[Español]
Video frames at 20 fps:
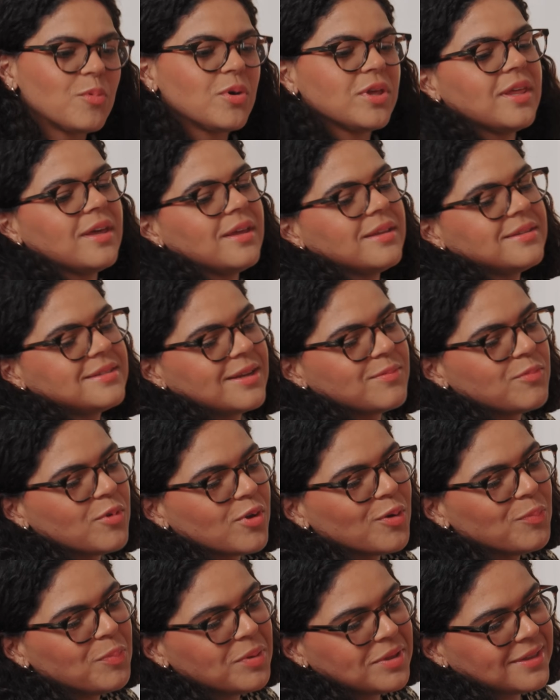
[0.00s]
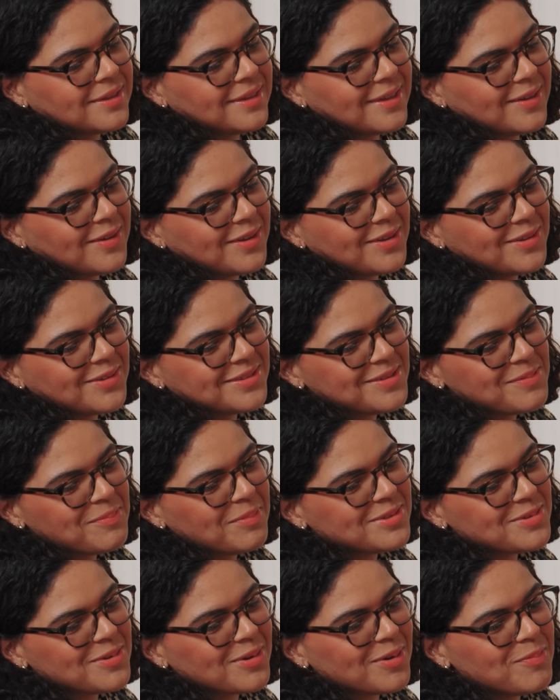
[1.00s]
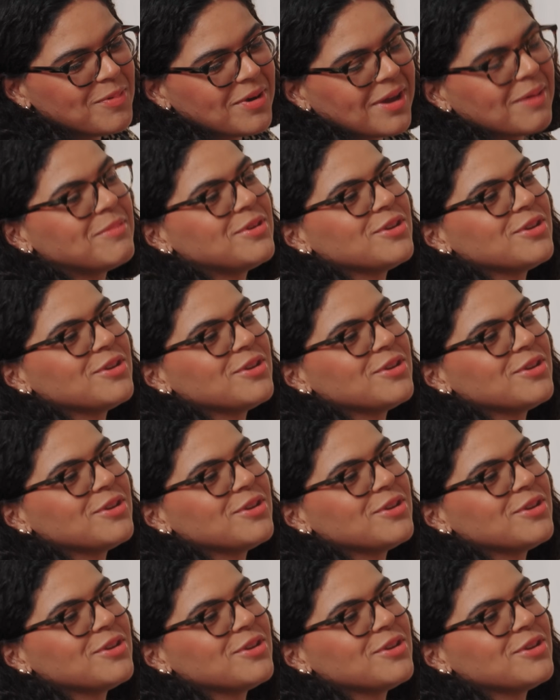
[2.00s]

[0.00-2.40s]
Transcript: muy de ser muy competitiva. Yo siempre soy como que me